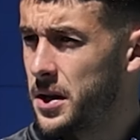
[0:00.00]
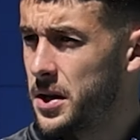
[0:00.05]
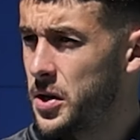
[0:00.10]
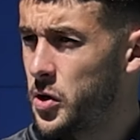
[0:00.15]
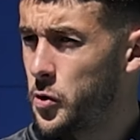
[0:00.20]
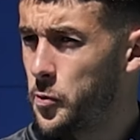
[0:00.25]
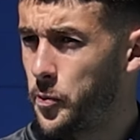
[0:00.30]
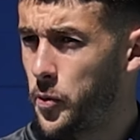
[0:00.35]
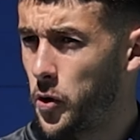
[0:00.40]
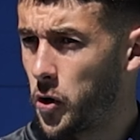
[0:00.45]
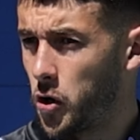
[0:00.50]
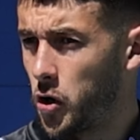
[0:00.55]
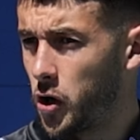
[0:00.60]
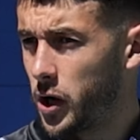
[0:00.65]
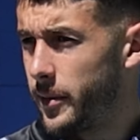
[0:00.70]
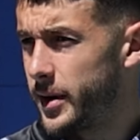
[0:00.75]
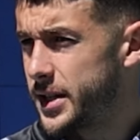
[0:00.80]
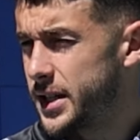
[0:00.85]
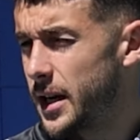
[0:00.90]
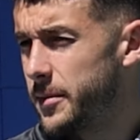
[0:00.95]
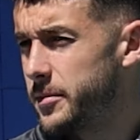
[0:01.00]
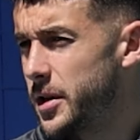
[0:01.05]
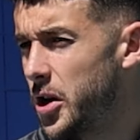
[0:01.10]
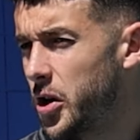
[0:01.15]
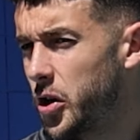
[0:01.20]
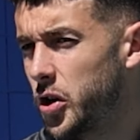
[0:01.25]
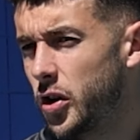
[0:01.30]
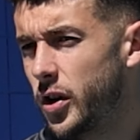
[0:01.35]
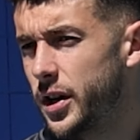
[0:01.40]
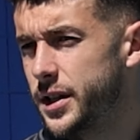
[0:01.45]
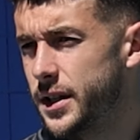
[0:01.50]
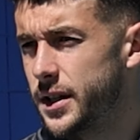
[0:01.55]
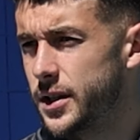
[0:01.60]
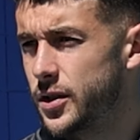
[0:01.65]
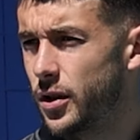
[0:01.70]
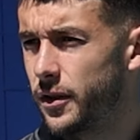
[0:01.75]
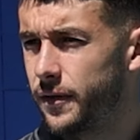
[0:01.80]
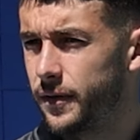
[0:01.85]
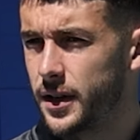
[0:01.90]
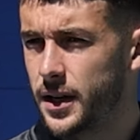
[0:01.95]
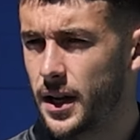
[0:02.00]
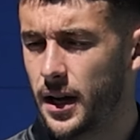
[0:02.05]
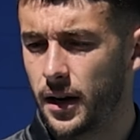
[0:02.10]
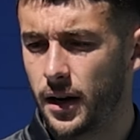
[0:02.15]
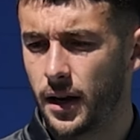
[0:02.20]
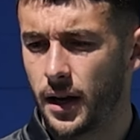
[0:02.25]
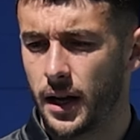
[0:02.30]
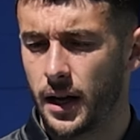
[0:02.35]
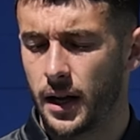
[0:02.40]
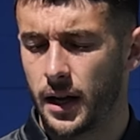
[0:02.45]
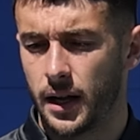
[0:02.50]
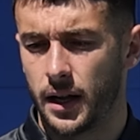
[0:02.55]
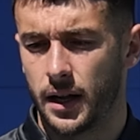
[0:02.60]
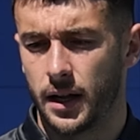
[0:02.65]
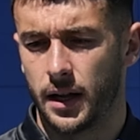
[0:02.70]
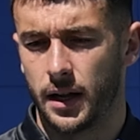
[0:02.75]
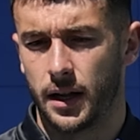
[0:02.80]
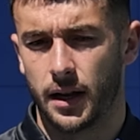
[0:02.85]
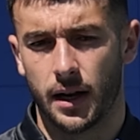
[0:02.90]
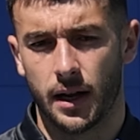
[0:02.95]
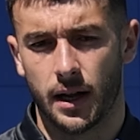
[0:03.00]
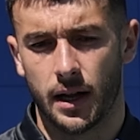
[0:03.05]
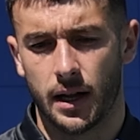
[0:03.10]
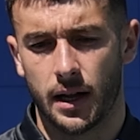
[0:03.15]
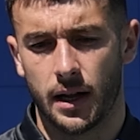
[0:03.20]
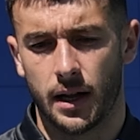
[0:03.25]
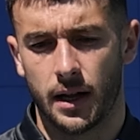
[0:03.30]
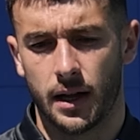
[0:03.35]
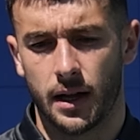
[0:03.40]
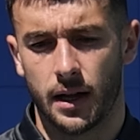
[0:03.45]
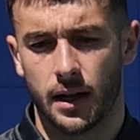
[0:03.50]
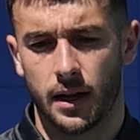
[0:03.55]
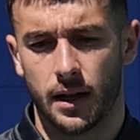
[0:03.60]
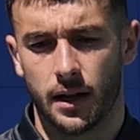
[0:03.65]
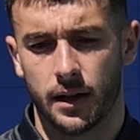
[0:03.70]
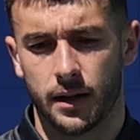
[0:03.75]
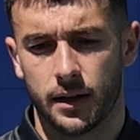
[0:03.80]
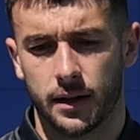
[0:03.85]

Y un poco lo que más ha cambiado creo que es eso, al final la,